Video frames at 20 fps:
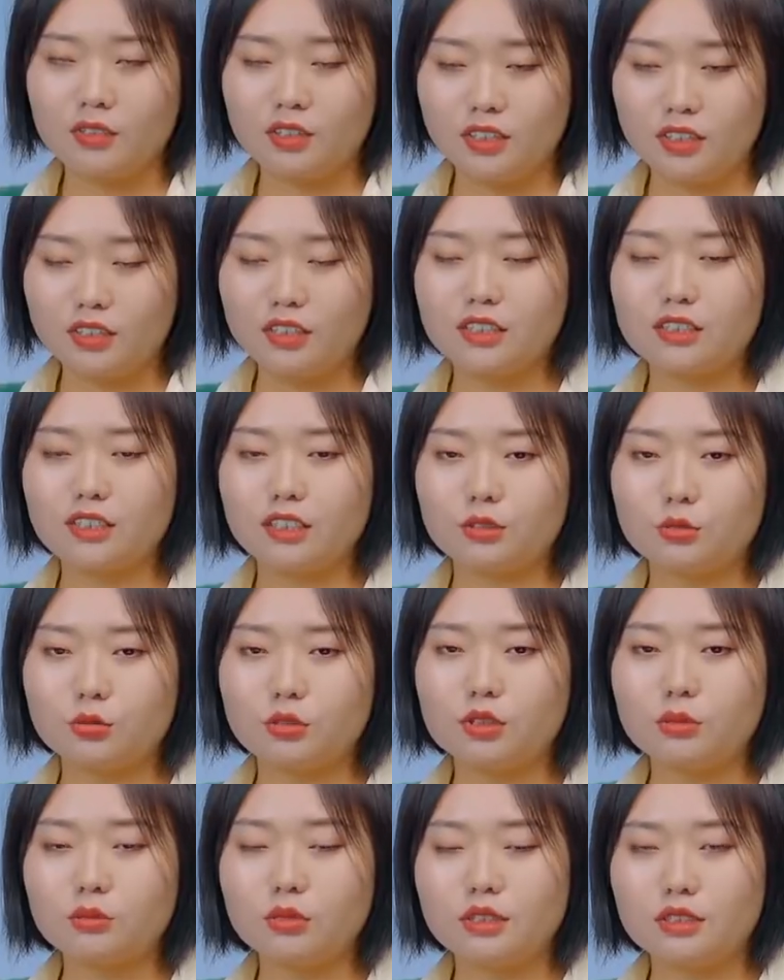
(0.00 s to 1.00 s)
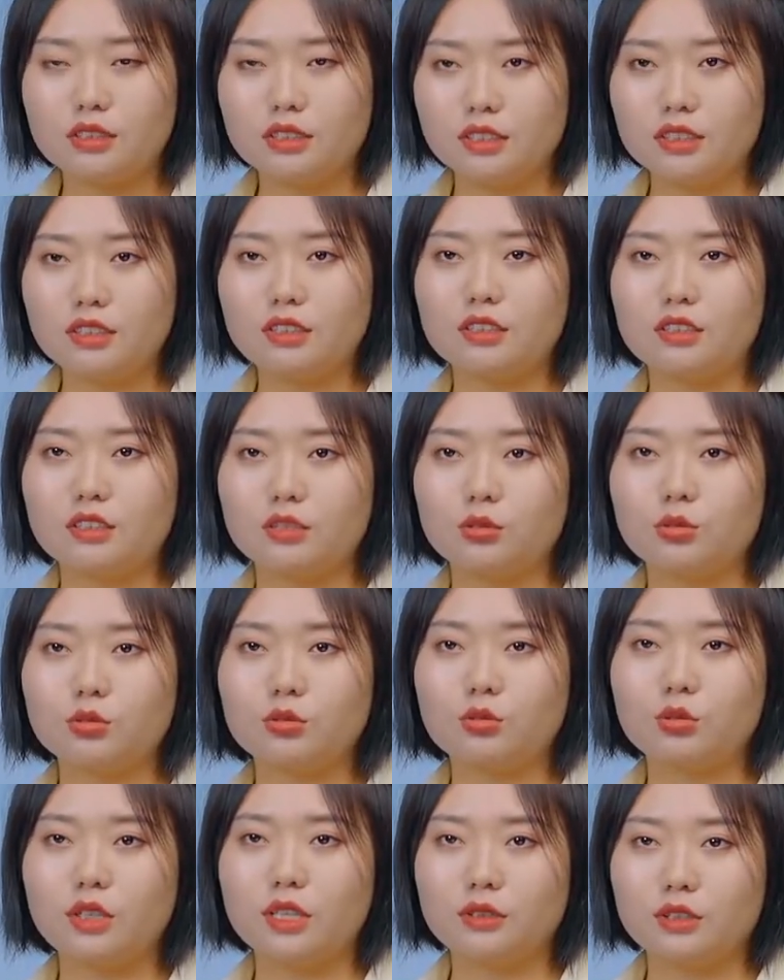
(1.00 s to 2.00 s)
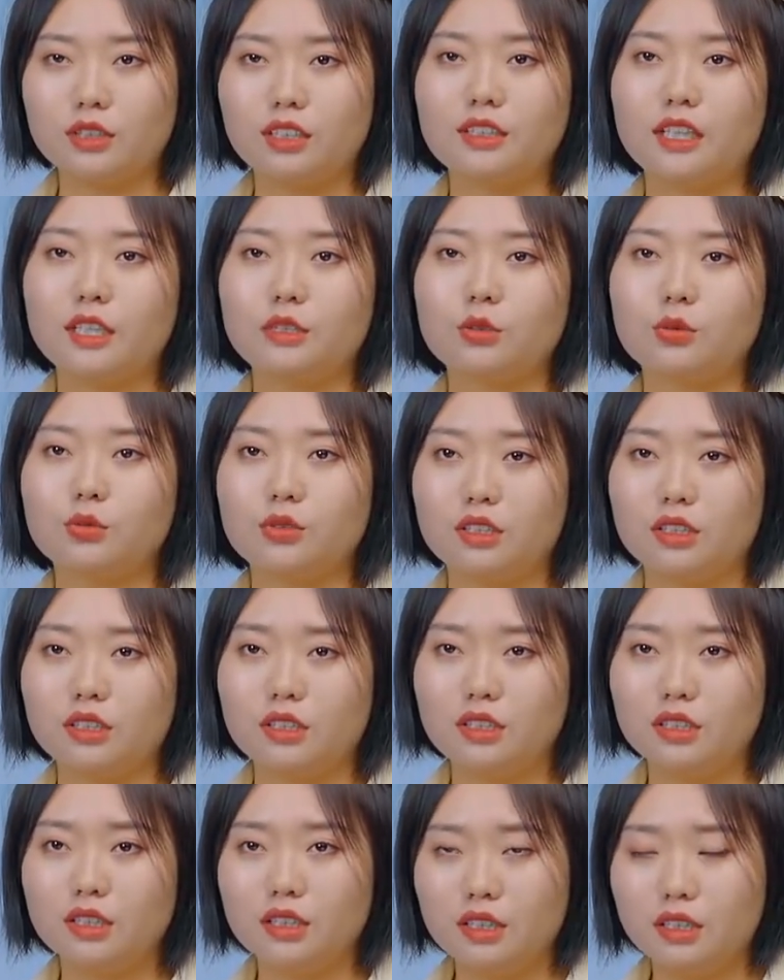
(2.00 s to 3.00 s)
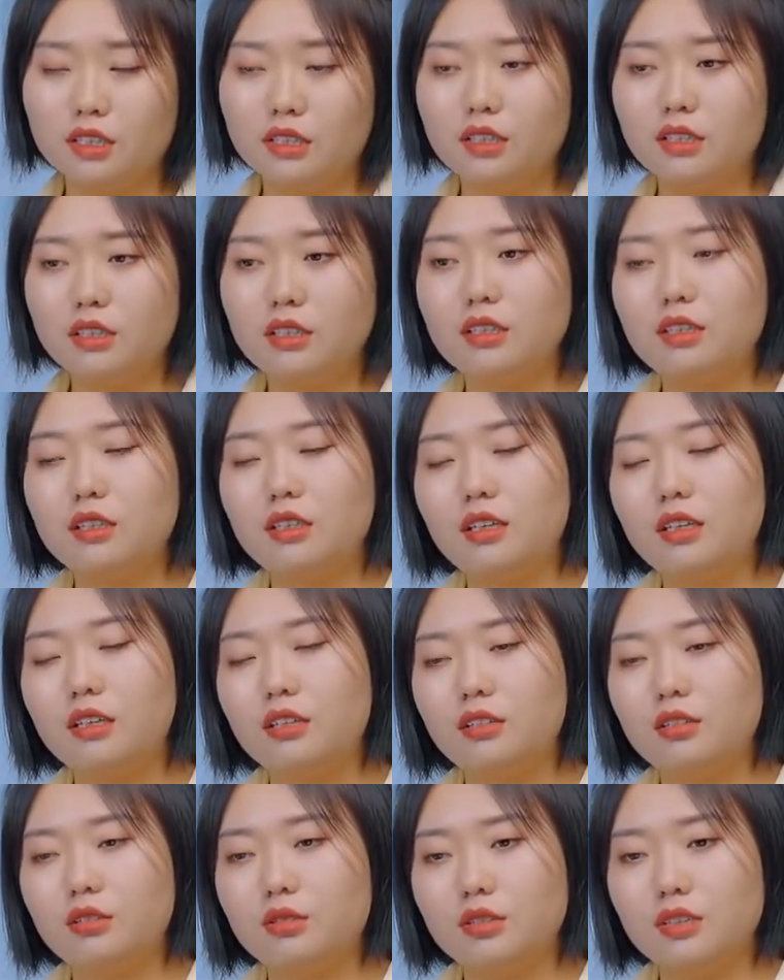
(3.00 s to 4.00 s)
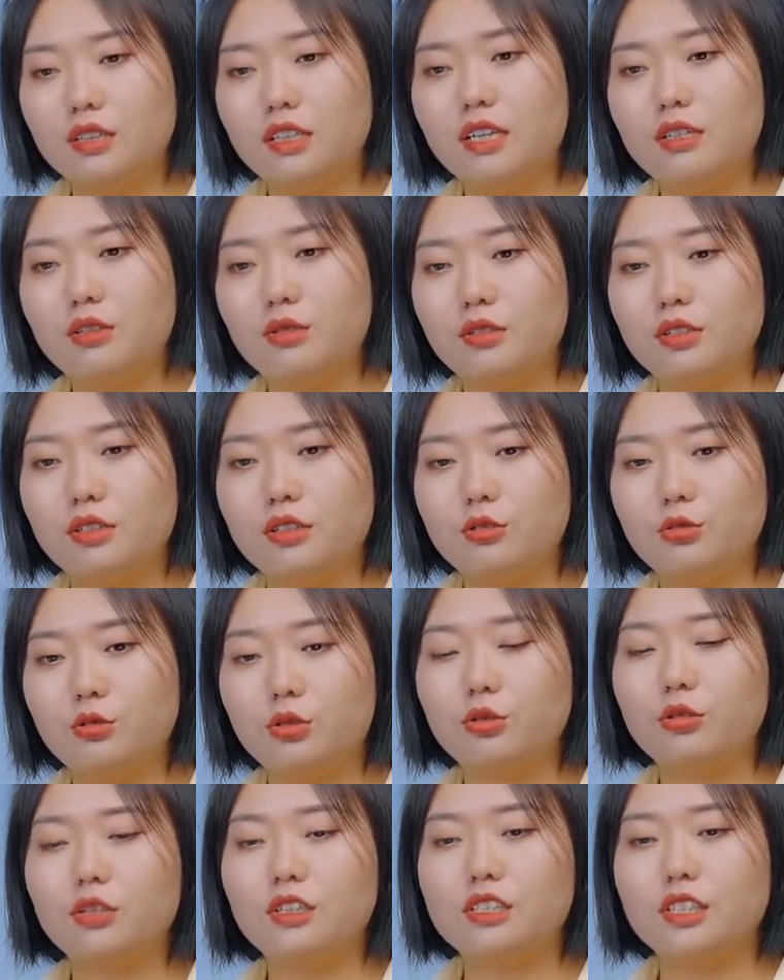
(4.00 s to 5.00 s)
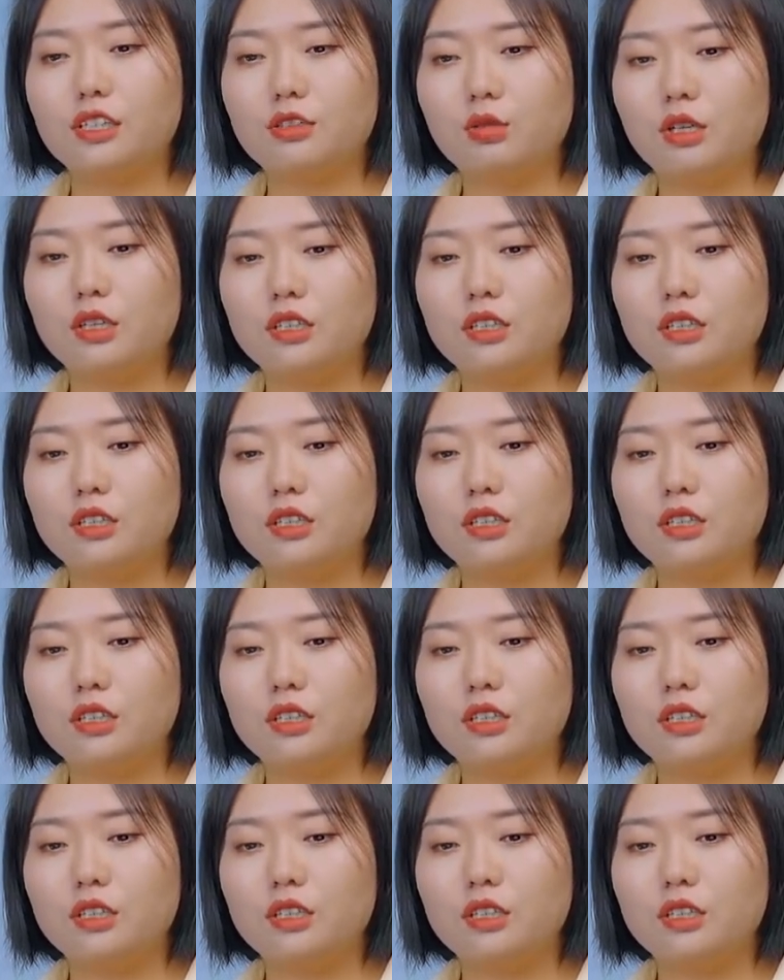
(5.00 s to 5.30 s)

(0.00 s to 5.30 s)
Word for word: 一旦想做什么集体行动的话，就很难统一。然后一旦有一个绝对的掌权